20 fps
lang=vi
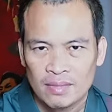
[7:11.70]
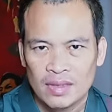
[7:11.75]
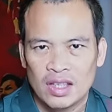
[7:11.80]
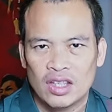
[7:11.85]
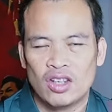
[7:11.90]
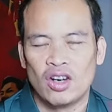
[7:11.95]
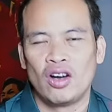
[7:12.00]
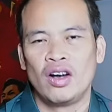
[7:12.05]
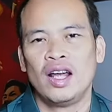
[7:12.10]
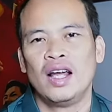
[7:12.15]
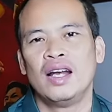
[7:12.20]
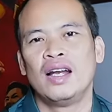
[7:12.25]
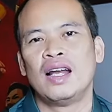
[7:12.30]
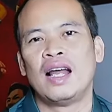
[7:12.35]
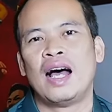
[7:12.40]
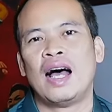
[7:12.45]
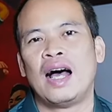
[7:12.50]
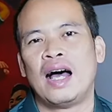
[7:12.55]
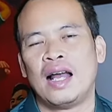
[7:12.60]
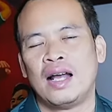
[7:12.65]
Cho nên
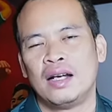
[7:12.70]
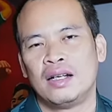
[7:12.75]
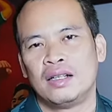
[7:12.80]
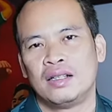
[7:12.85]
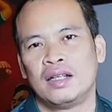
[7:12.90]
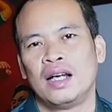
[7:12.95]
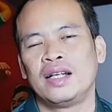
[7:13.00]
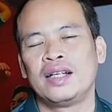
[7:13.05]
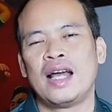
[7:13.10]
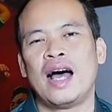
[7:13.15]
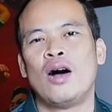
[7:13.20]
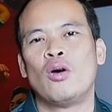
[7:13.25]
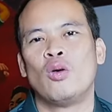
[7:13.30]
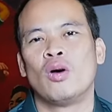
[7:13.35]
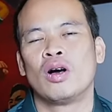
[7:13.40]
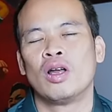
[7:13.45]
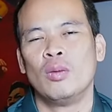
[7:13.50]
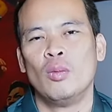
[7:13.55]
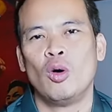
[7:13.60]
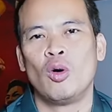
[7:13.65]
là lãnh đạo của
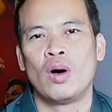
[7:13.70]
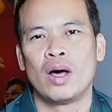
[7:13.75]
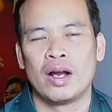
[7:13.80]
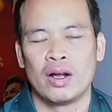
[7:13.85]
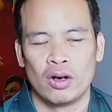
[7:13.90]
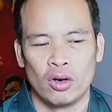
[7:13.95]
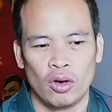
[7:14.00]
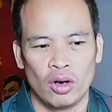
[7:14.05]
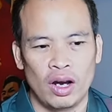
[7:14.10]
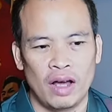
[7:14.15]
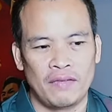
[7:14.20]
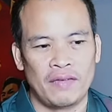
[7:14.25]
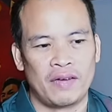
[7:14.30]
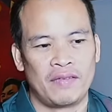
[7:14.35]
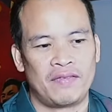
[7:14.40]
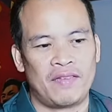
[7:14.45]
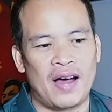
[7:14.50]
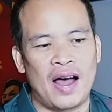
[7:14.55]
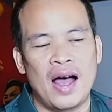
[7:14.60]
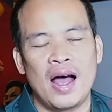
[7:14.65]
câu lạc bộ Công an Hà Nội đã phải
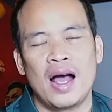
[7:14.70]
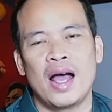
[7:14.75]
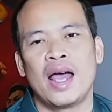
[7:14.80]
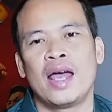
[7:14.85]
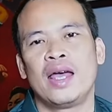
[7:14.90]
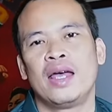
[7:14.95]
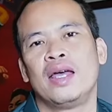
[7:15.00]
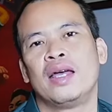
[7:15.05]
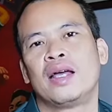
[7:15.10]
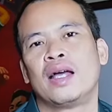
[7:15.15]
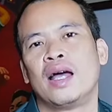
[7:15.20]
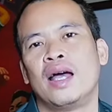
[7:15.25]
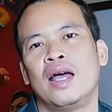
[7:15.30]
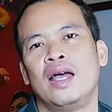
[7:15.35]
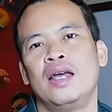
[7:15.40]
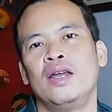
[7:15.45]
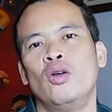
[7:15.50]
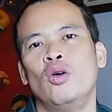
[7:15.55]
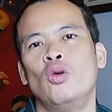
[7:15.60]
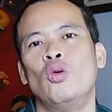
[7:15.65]
vá ngay
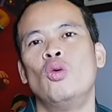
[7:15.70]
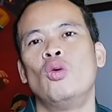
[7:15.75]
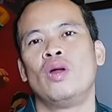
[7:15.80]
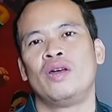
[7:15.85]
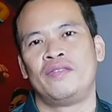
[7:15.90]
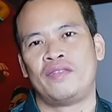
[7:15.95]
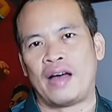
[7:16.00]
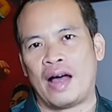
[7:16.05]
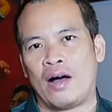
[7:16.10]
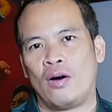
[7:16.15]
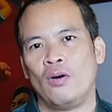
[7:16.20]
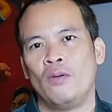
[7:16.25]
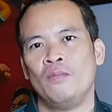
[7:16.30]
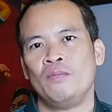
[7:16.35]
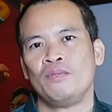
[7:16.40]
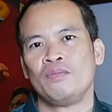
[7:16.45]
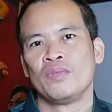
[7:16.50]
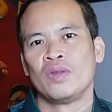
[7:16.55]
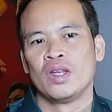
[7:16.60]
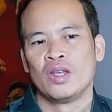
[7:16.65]
cái đội ngũ này vào.
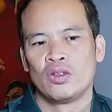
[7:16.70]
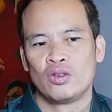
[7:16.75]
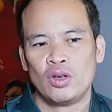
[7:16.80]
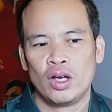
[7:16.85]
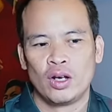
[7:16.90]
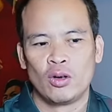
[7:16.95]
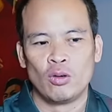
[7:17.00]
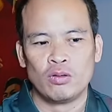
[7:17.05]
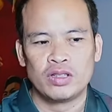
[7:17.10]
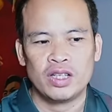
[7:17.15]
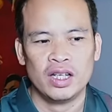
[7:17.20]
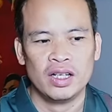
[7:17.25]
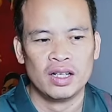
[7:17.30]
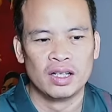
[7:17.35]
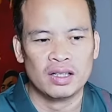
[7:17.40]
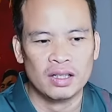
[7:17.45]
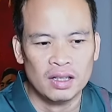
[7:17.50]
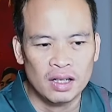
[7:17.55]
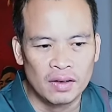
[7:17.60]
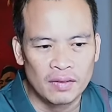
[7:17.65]
Cho nên cũng xin được
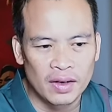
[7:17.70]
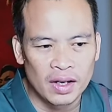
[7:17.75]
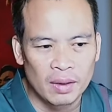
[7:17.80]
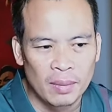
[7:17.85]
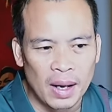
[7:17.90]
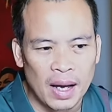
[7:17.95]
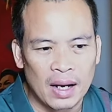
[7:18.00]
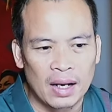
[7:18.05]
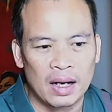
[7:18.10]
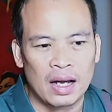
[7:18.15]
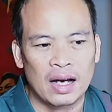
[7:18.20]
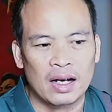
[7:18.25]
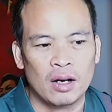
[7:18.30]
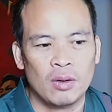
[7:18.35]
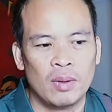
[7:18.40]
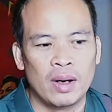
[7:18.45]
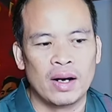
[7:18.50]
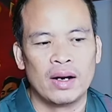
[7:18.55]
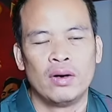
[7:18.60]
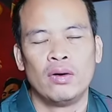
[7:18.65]
thưa với các bạn là
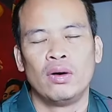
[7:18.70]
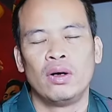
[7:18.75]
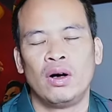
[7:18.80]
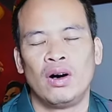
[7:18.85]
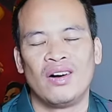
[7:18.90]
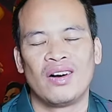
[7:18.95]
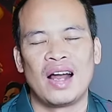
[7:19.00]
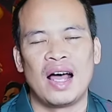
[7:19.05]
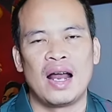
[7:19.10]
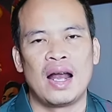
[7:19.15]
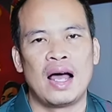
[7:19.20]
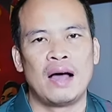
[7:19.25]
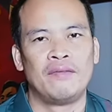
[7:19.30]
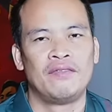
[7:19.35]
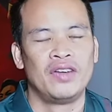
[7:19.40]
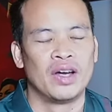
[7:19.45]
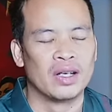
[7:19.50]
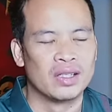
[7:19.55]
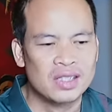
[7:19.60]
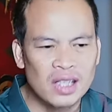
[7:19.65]
Công an Hà Nội họ đã làm
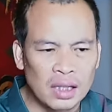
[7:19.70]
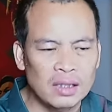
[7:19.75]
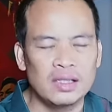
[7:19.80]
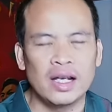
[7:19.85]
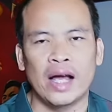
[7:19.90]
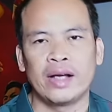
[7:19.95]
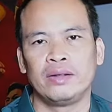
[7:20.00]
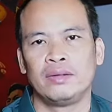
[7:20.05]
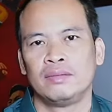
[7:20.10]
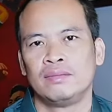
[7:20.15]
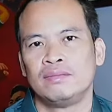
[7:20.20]
việc rất nhanh.